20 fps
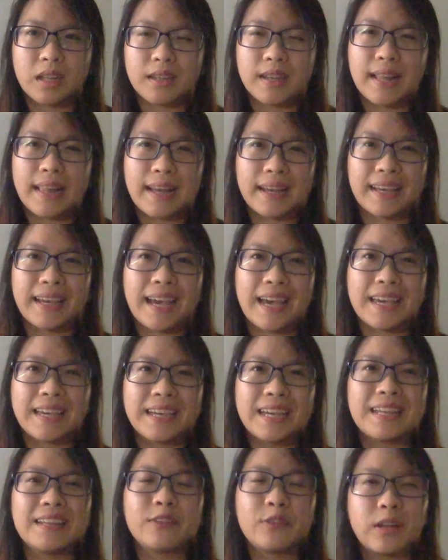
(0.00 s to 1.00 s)
thật ra là
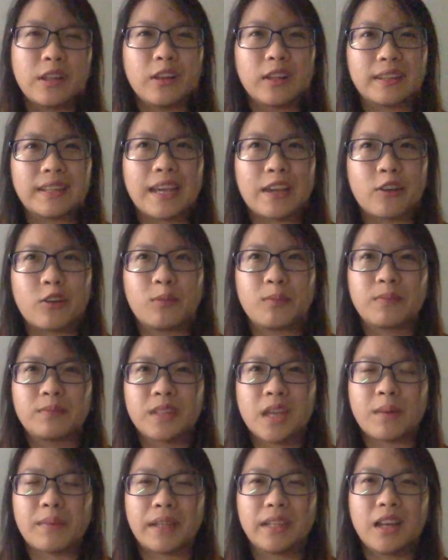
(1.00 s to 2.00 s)
cái cái quy luật này
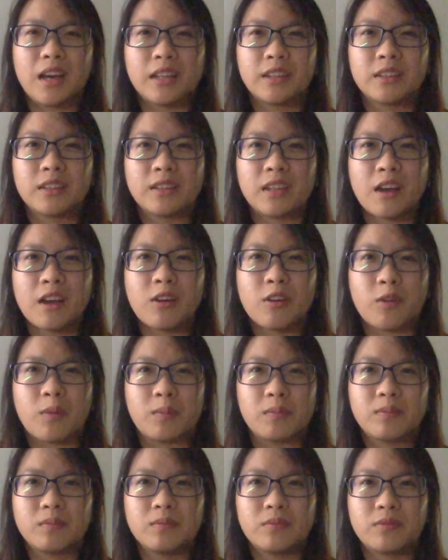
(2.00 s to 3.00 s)
cũng cho bản thân nó
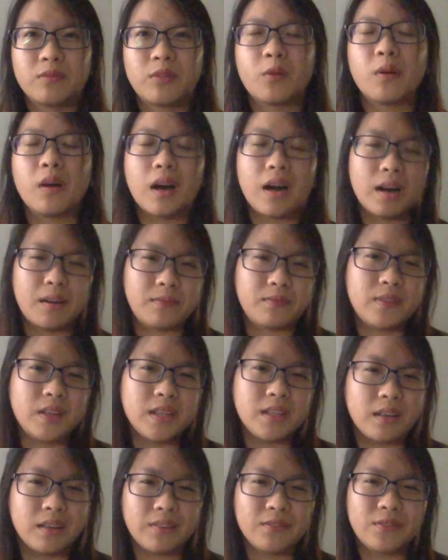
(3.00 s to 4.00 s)
cũng phù hợp
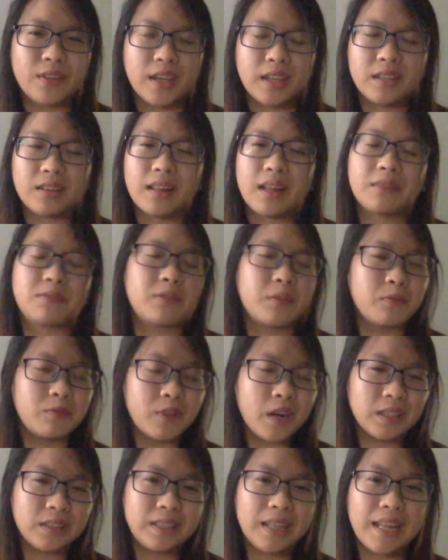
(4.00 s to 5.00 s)
với những việc như là
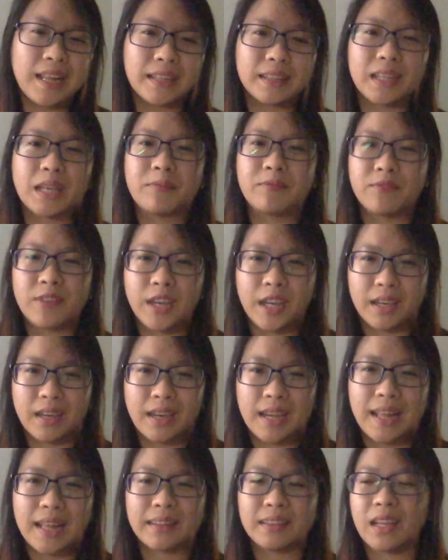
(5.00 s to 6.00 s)
phỏng vấn hay là tìm việc
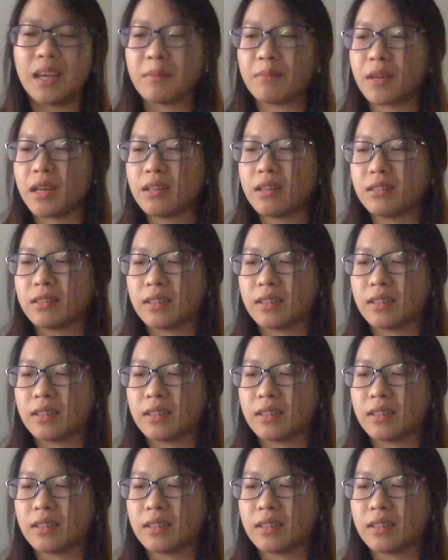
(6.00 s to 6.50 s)
hay là tìm ra